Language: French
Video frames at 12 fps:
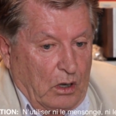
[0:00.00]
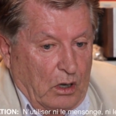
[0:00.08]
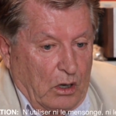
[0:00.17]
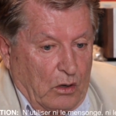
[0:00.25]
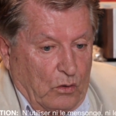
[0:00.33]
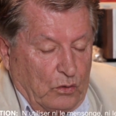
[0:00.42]

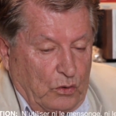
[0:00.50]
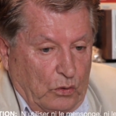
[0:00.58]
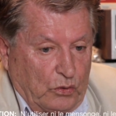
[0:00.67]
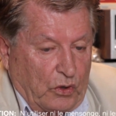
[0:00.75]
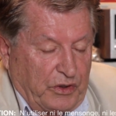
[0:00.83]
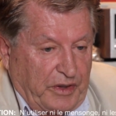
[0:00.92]
euh, ou
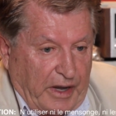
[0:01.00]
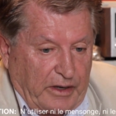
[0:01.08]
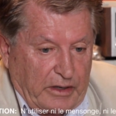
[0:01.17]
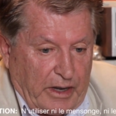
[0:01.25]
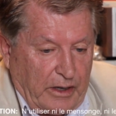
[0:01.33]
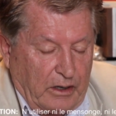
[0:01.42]
d'autres
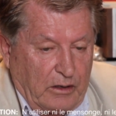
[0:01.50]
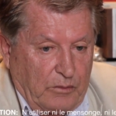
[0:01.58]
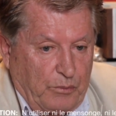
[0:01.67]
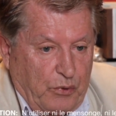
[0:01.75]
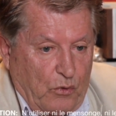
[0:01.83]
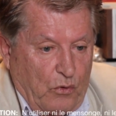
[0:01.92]
techniques
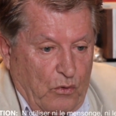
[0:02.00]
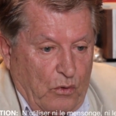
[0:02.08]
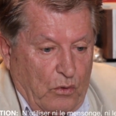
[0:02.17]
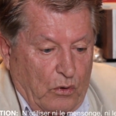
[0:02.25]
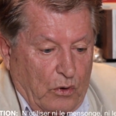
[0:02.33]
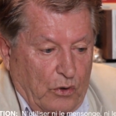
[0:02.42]

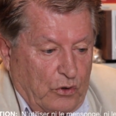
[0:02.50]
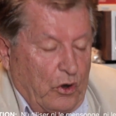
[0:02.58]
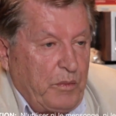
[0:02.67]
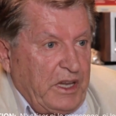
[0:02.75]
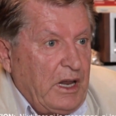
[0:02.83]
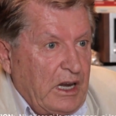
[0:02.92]
pour euh,
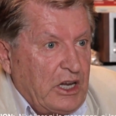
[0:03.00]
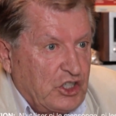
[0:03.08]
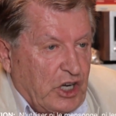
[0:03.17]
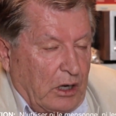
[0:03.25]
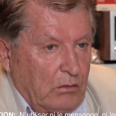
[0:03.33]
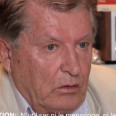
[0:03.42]
dominer les
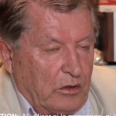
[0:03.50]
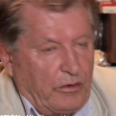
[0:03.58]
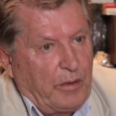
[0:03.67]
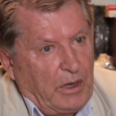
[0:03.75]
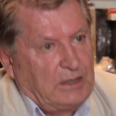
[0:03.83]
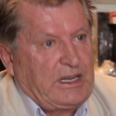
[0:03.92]
gens.
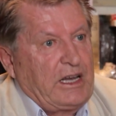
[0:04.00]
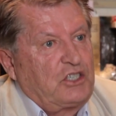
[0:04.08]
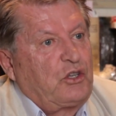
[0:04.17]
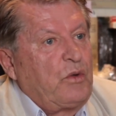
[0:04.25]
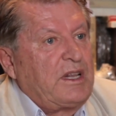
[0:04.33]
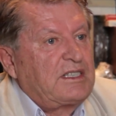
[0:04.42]
Évidemment, ça
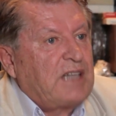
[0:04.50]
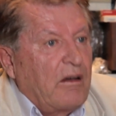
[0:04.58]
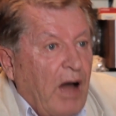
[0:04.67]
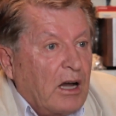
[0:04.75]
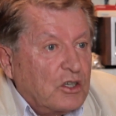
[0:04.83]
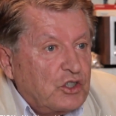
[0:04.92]
exclut
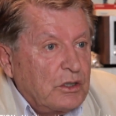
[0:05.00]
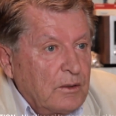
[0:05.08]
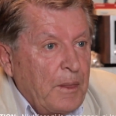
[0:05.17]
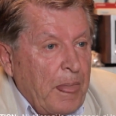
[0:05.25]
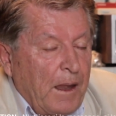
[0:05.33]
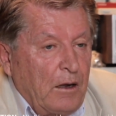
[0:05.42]
l'esclavage. Hein.
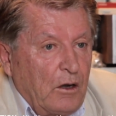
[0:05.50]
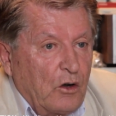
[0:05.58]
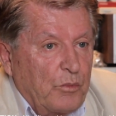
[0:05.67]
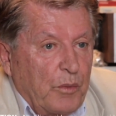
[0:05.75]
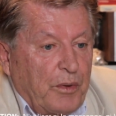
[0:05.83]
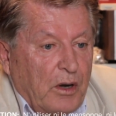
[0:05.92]
On
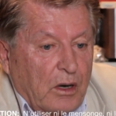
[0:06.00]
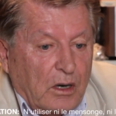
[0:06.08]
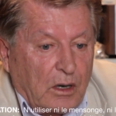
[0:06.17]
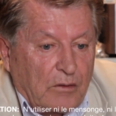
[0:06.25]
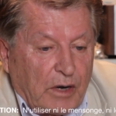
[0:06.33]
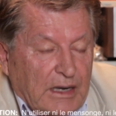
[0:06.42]
ne peut
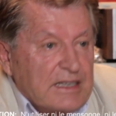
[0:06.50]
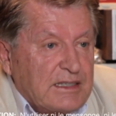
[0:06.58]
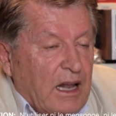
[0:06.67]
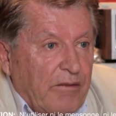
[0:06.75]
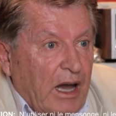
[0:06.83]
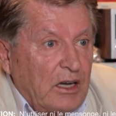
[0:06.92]
pas avoir
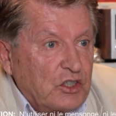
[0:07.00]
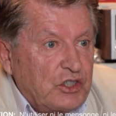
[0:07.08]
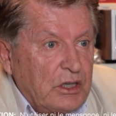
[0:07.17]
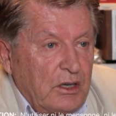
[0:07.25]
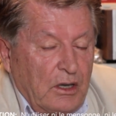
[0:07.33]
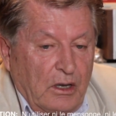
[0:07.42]

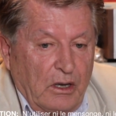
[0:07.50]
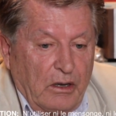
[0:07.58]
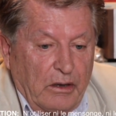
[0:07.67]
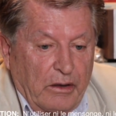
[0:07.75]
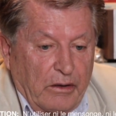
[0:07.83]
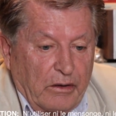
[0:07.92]
l'esclavage.
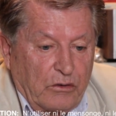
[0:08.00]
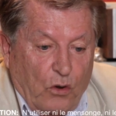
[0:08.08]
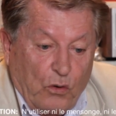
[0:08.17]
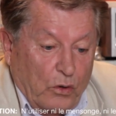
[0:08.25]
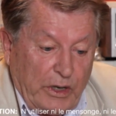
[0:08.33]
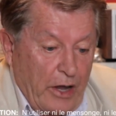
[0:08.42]
Euh,
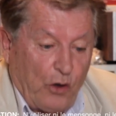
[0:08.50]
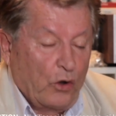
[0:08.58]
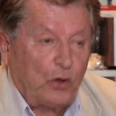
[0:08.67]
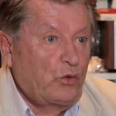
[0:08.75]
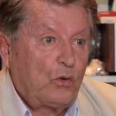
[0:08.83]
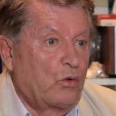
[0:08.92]
qu'on ait un
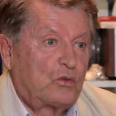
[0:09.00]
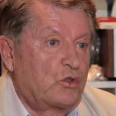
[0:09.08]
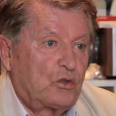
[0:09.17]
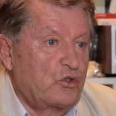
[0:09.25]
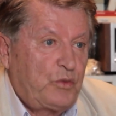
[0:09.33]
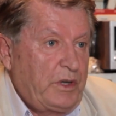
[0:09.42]
retour
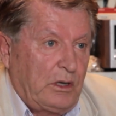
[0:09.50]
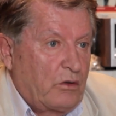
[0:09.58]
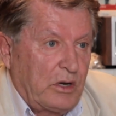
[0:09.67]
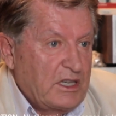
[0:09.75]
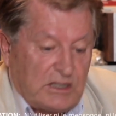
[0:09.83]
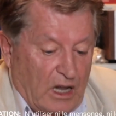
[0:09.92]
aujourd'hui
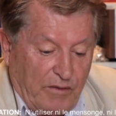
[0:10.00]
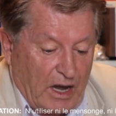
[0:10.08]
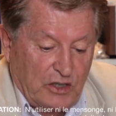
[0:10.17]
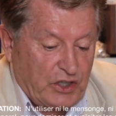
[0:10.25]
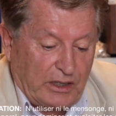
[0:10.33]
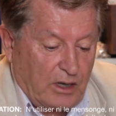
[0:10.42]
de
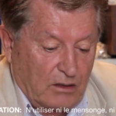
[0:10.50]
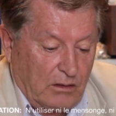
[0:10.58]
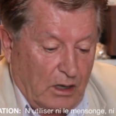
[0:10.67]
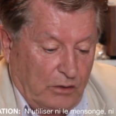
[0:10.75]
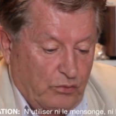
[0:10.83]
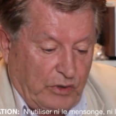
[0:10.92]
l'esclavage est,
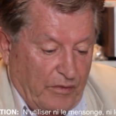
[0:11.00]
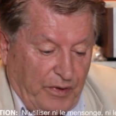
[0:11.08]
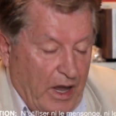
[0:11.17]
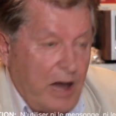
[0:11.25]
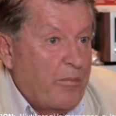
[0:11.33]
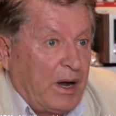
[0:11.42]
tout à
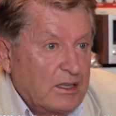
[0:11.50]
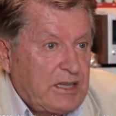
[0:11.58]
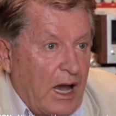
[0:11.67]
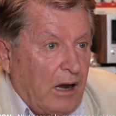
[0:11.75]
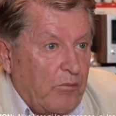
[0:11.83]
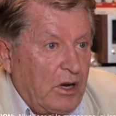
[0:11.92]
fait
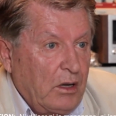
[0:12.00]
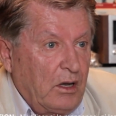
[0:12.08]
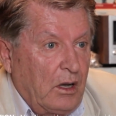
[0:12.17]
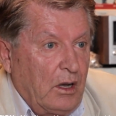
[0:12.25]
impensable.